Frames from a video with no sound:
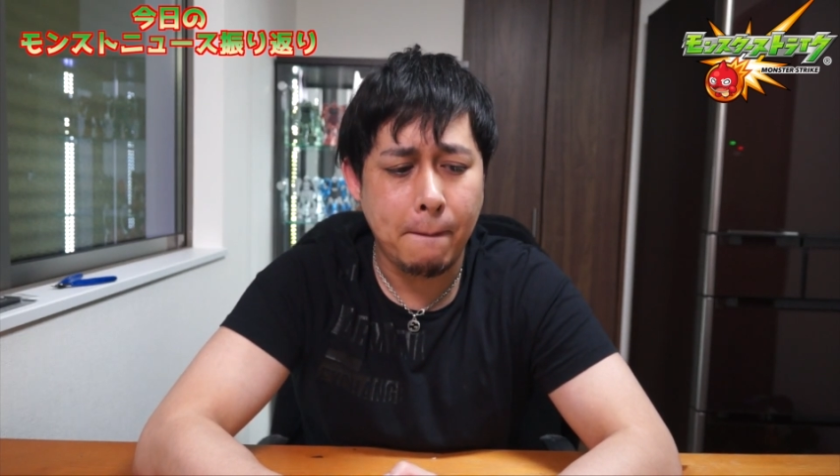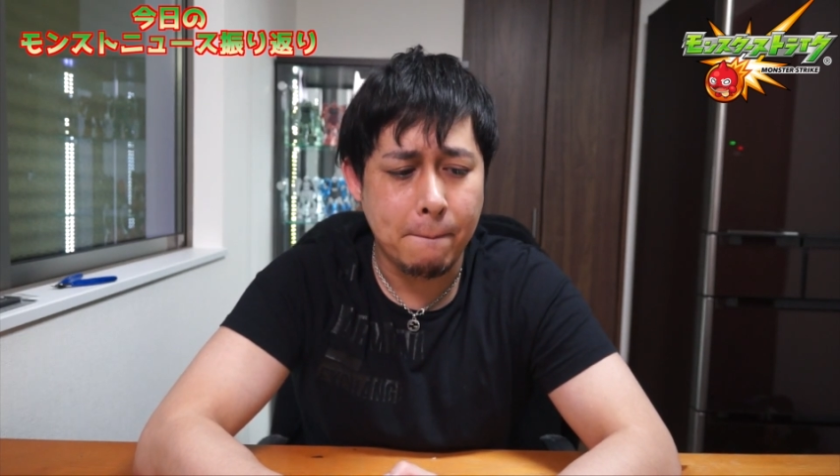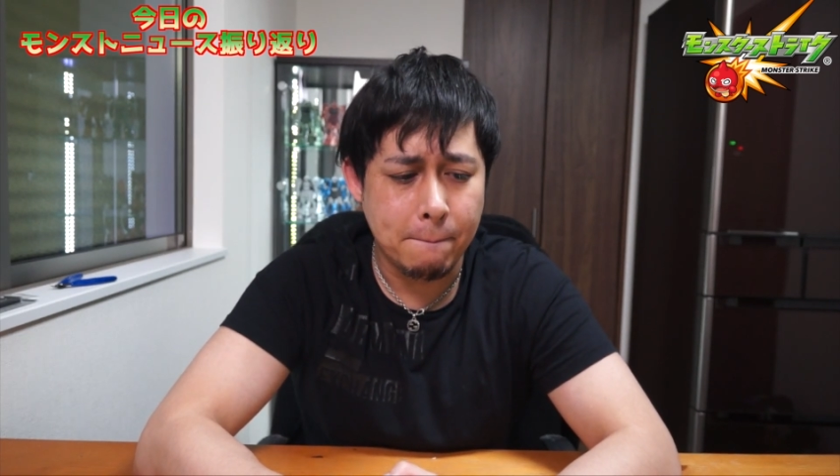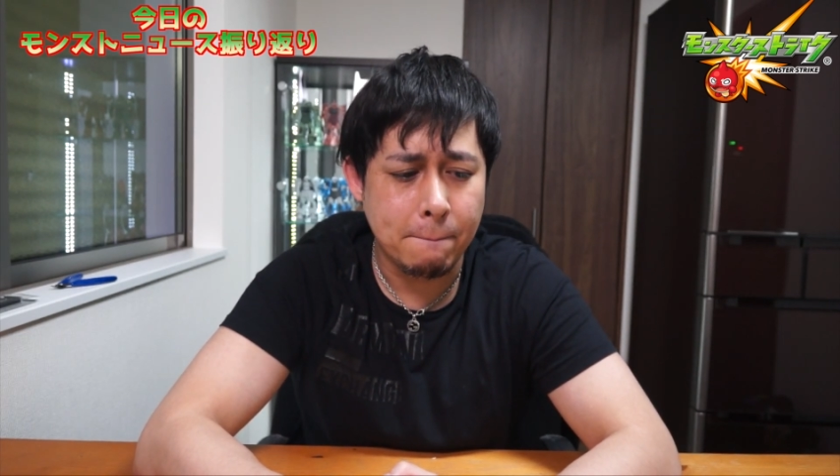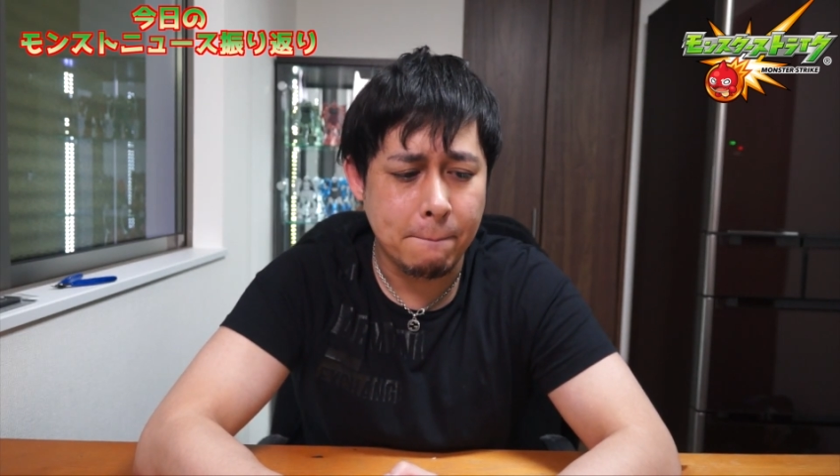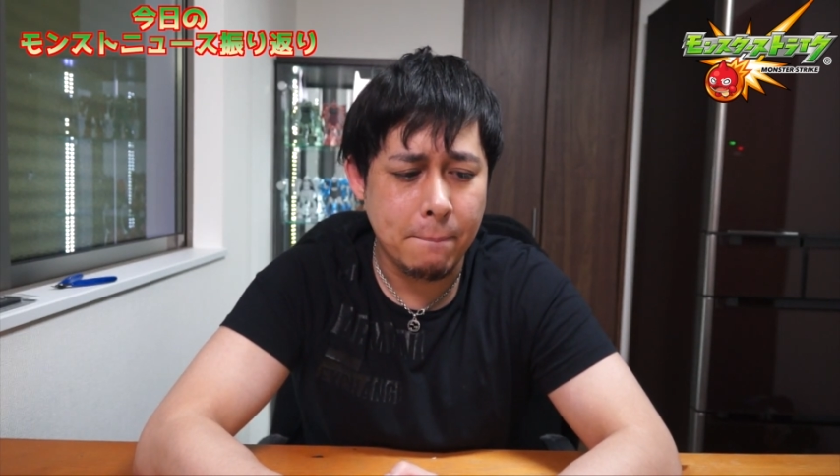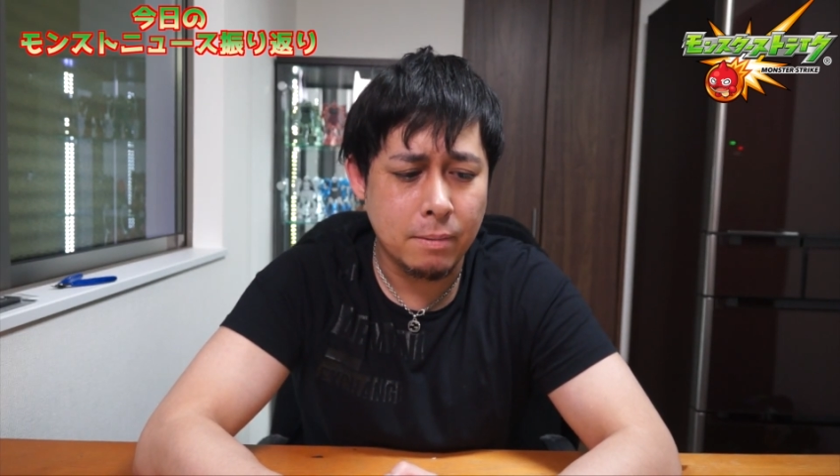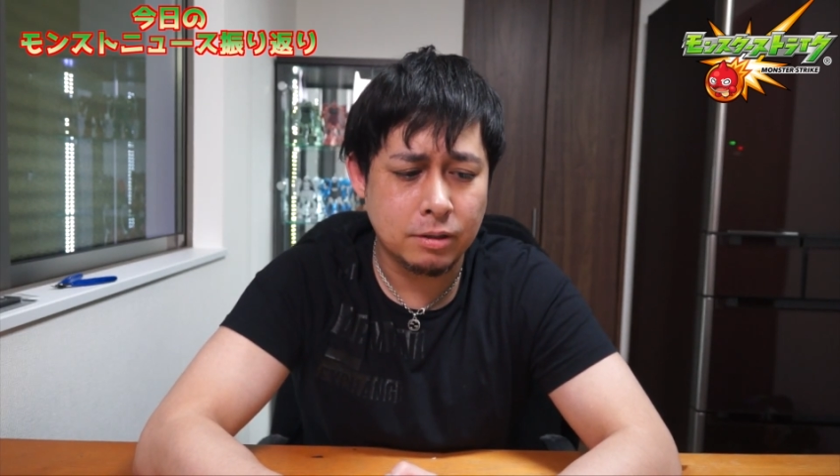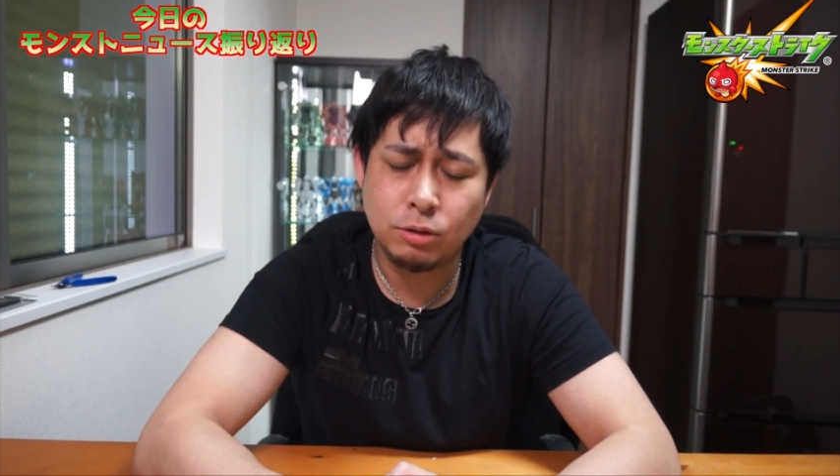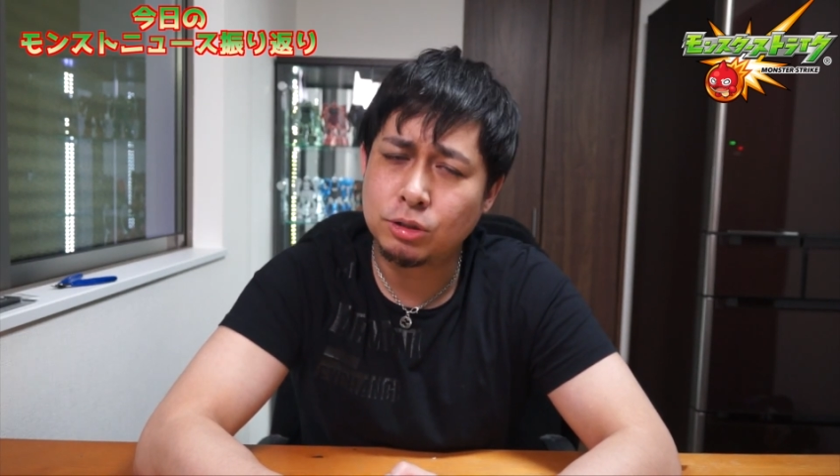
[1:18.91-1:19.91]
うん。
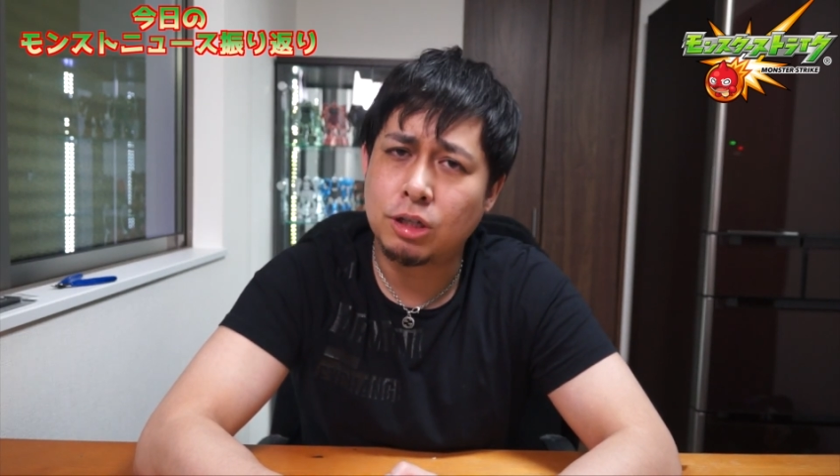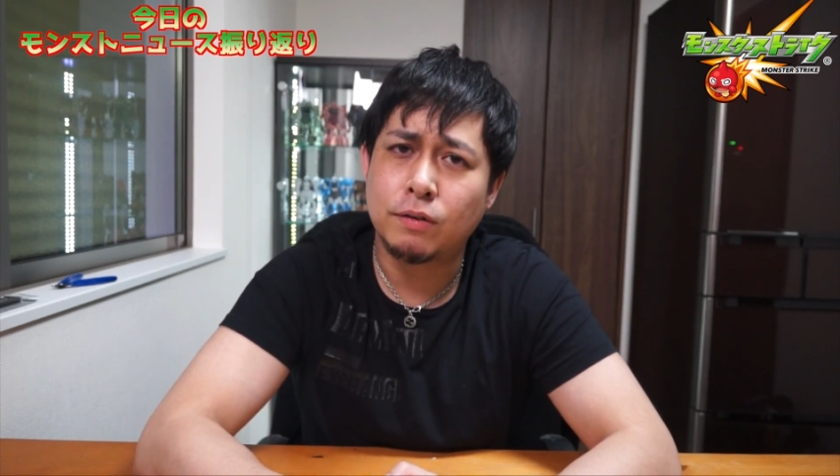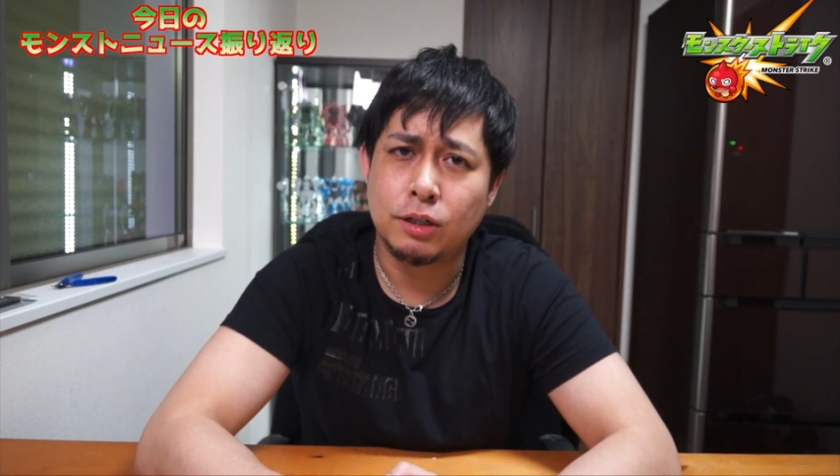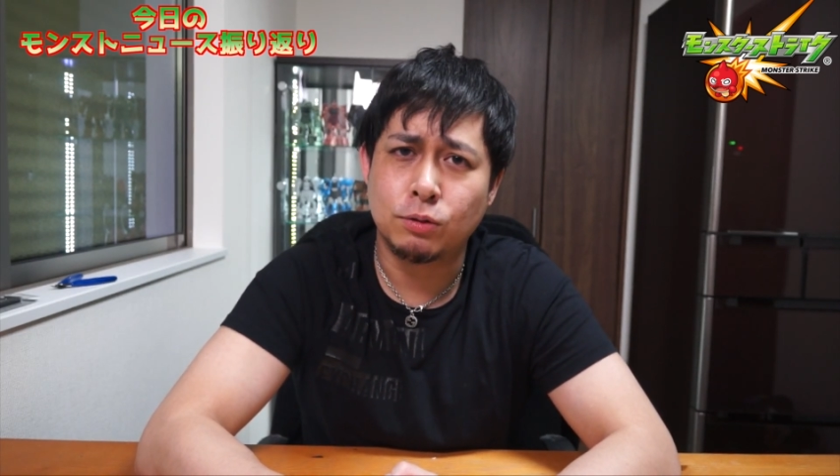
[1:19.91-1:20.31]
まあ、キコちゃんはね、